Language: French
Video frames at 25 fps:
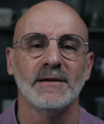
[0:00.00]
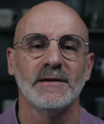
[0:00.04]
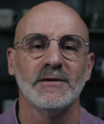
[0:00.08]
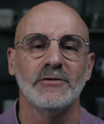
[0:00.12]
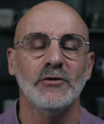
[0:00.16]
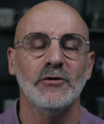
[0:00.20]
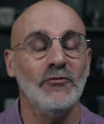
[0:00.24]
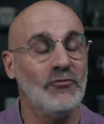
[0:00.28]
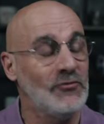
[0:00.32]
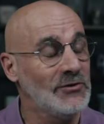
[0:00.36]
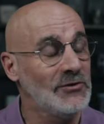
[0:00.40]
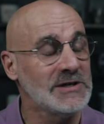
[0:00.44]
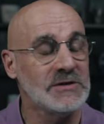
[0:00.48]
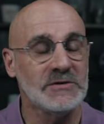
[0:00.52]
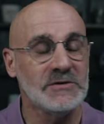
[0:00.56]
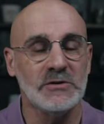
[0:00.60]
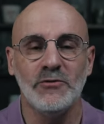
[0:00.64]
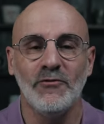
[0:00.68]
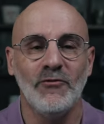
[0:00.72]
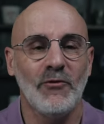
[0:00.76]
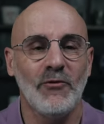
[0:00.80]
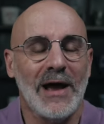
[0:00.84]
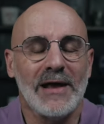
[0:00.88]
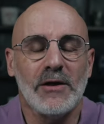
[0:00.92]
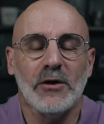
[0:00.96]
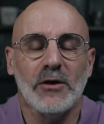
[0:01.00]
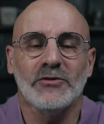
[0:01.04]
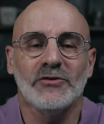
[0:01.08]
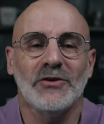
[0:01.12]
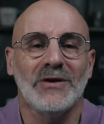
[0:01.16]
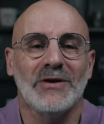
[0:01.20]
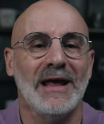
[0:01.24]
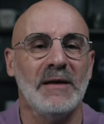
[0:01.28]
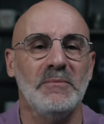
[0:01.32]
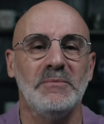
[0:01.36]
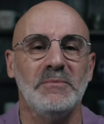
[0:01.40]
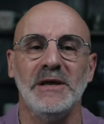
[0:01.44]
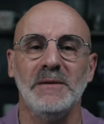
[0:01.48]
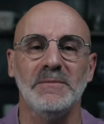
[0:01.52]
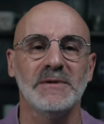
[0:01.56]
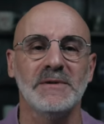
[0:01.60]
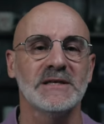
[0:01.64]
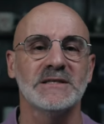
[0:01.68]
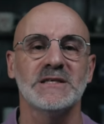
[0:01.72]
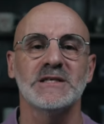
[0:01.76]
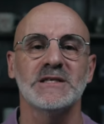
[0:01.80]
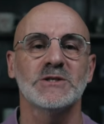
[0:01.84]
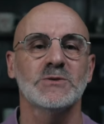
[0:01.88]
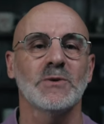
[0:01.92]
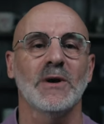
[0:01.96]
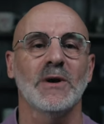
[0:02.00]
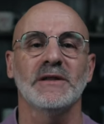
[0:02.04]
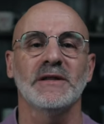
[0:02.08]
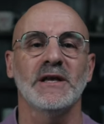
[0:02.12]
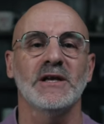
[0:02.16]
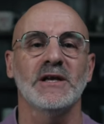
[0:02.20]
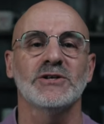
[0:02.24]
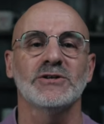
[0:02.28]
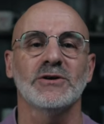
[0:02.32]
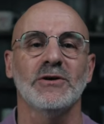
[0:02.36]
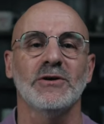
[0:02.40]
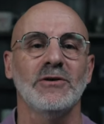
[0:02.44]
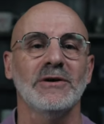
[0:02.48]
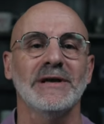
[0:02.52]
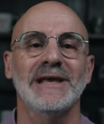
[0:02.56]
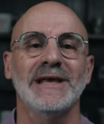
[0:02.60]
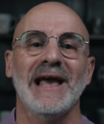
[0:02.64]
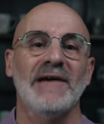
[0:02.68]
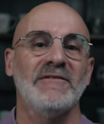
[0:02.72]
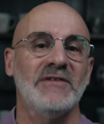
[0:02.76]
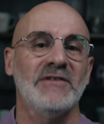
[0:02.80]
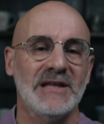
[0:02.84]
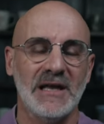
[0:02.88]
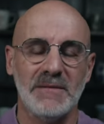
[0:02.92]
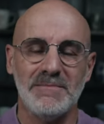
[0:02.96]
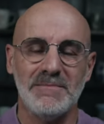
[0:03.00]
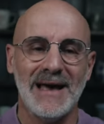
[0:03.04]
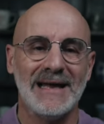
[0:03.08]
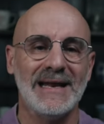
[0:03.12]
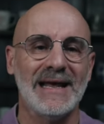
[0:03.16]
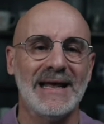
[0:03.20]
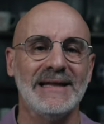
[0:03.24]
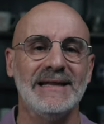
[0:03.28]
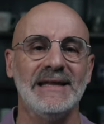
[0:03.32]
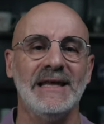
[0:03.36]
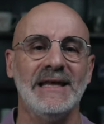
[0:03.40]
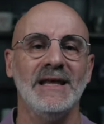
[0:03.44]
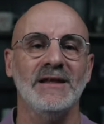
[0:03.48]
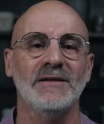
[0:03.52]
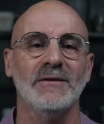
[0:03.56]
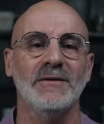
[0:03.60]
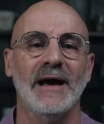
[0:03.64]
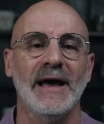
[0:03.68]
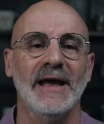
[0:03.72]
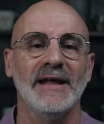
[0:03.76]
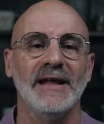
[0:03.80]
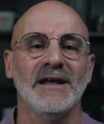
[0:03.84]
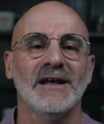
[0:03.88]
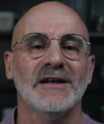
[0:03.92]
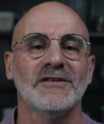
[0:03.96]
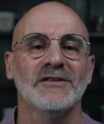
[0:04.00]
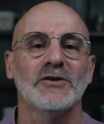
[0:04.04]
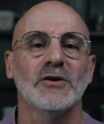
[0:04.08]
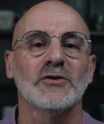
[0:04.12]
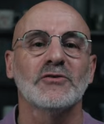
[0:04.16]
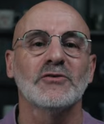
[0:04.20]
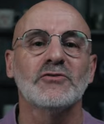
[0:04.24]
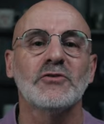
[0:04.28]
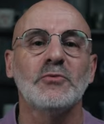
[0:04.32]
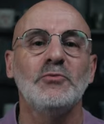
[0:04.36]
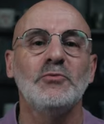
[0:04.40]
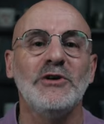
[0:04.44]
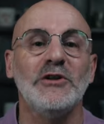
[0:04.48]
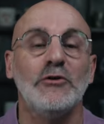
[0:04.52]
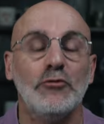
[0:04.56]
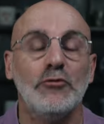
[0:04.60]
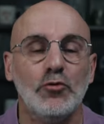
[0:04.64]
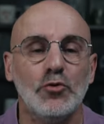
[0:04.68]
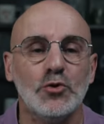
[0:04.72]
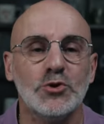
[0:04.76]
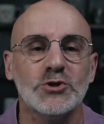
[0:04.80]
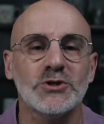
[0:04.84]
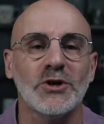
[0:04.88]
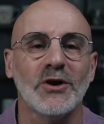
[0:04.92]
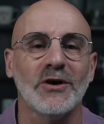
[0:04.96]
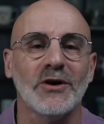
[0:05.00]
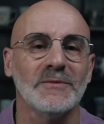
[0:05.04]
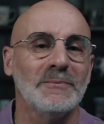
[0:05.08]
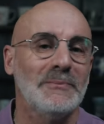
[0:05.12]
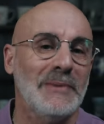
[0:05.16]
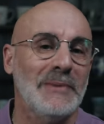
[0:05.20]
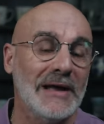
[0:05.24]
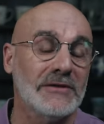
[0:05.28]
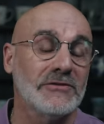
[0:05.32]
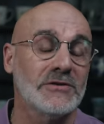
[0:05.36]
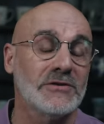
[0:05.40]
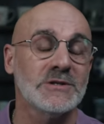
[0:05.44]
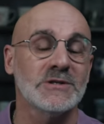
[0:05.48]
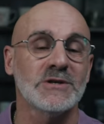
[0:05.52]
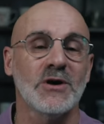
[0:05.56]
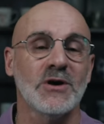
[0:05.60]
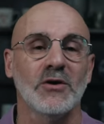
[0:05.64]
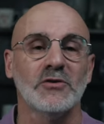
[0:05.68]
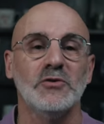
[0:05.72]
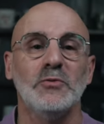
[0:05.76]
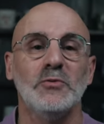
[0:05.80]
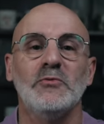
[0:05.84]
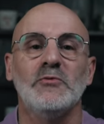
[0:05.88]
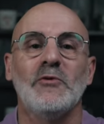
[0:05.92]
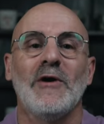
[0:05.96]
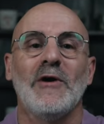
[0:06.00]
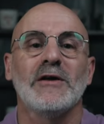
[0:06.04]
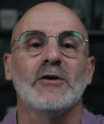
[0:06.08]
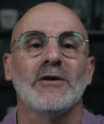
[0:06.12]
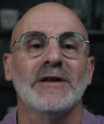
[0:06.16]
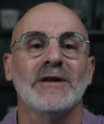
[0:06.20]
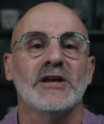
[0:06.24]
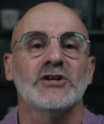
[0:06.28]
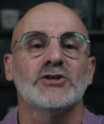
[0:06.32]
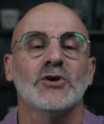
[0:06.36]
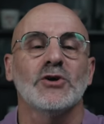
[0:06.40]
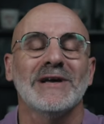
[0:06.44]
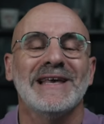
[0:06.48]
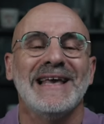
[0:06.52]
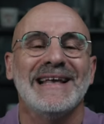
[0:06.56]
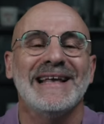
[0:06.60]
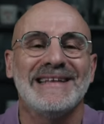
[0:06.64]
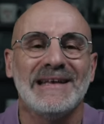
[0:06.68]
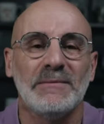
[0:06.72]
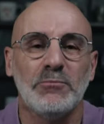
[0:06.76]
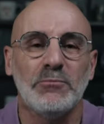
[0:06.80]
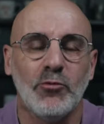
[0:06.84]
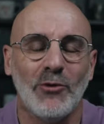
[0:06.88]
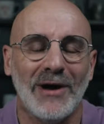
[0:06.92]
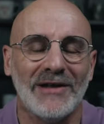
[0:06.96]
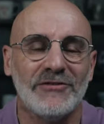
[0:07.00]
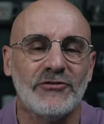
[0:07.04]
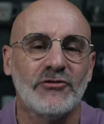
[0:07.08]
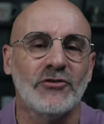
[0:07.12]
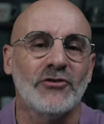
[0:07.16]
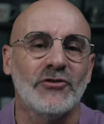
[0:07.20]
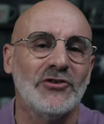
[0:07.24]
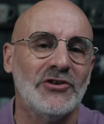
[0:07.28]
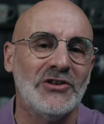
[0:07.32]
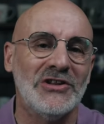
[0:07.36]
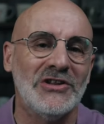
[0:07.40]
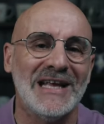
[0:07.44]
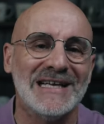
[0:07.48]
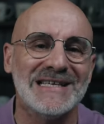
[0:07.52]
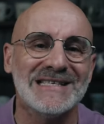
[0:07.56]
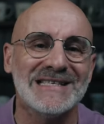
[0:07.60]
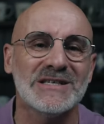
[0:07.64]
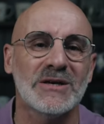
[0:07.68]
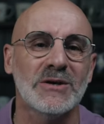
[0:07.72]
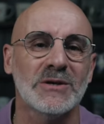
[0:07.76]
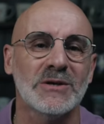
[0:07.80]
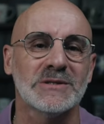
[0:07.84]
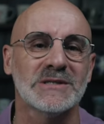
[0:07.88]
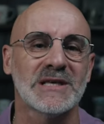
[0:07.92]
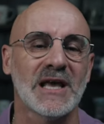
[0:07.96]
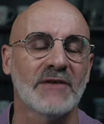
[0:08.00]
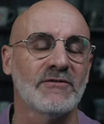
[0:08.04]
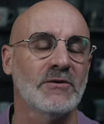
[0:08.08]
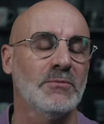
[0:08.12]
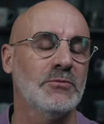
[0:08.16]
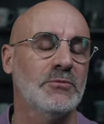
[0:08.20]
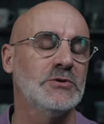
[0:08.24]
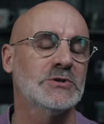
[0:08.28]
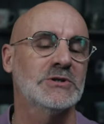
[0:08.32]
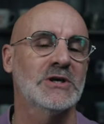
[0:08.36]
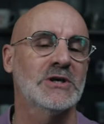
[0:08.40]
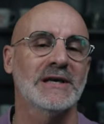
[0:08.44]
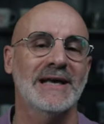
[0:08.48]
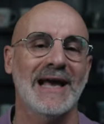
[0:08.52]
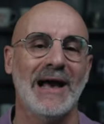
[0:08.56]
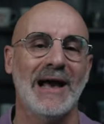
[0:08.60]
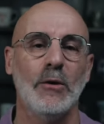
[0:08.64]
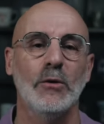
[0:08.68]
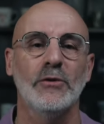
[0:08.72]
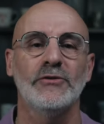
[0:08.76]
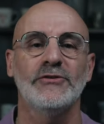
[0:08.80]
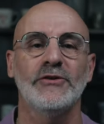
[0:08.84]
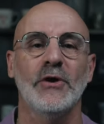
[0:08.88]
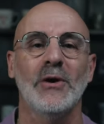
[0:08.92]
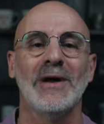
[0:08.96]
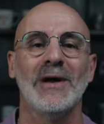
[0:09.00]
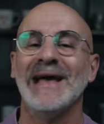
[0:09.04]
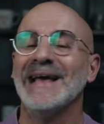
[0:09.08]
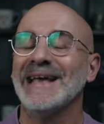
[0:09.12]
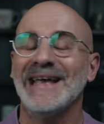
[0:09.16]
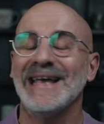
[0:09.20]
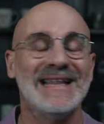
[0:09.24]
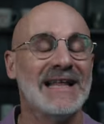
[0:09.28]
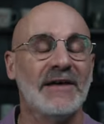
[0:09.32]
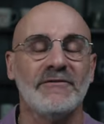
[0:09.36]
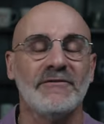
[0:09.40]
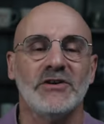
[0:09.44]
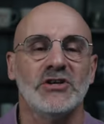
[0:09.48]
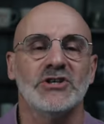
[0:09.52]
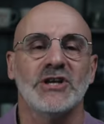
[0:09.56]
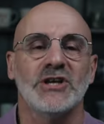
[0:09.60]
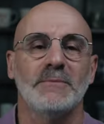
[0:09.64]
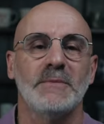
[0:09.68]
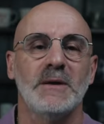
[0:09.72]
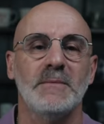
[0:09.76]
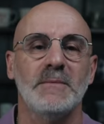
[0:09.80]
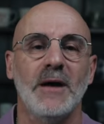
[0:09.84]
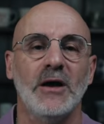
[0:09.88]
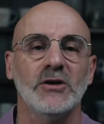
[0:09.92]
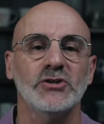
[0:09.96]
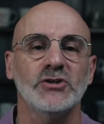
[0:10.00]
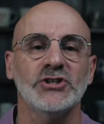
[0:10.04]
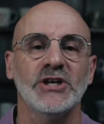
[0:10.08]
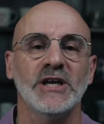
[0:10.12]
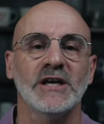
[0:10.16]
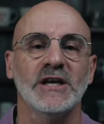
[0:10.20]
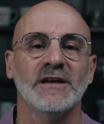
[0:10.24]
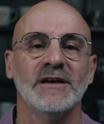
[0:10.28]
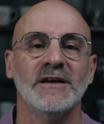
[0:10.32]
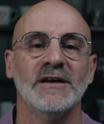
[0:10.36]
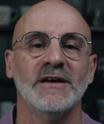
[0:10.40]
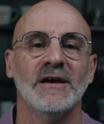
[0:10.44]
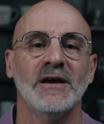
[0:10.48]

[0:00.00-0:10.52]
Nous, voyons dans la Bible les histoires des gens qui avaient des maladies, depuis 12 ans, une perte de sang. Nous voyons les gens qui étaient boiteux de naissance, qui avaient plus que 40 ans, qui n'avaient jamais marché.